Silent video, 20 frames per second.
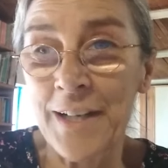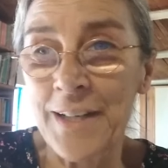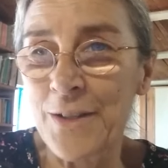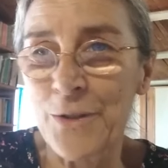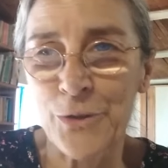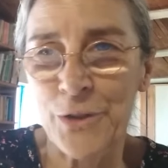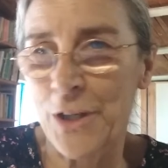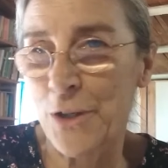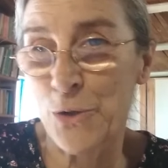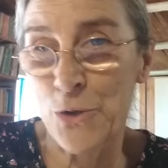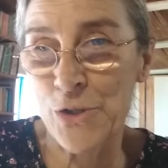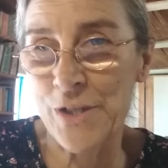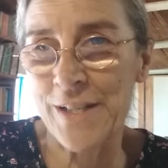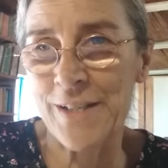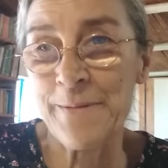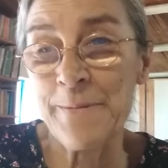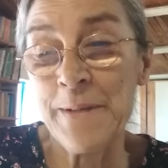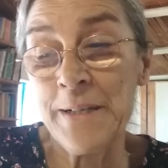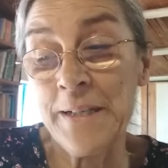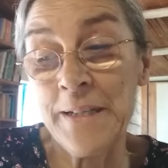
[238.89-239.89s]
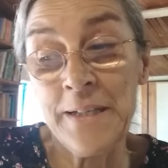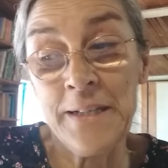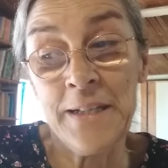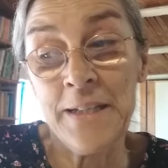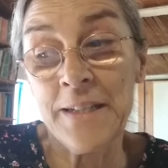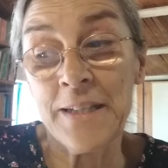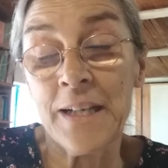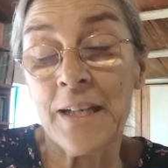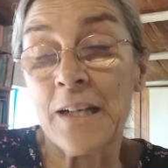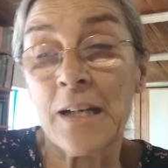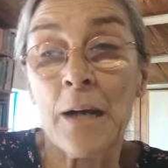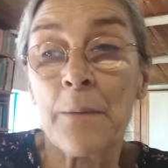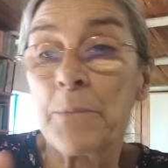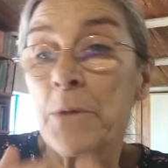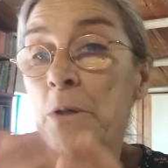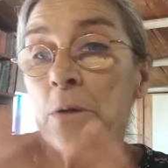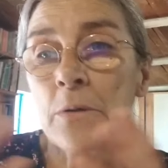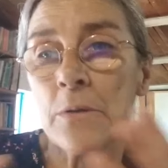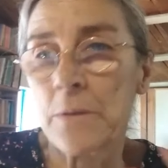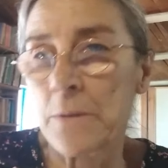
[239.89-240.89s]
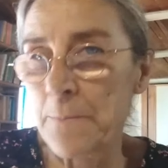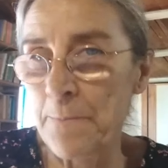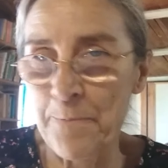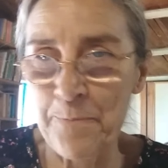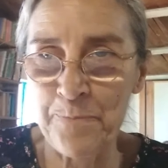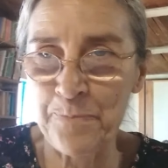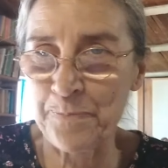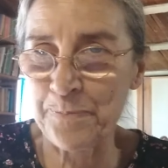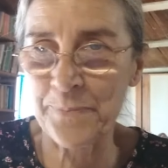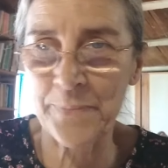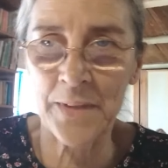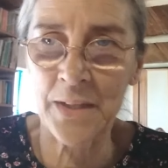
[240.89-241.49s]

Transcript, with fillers: ahí otra cosa. Y en cambio mm,